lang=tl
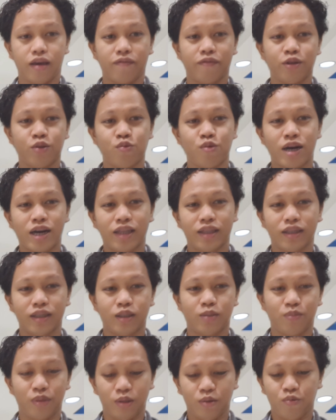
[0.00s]
everyone
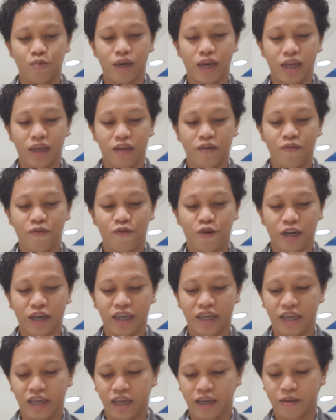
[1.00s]
has been waiting for
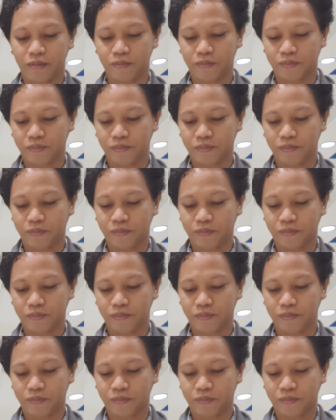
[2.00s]
him.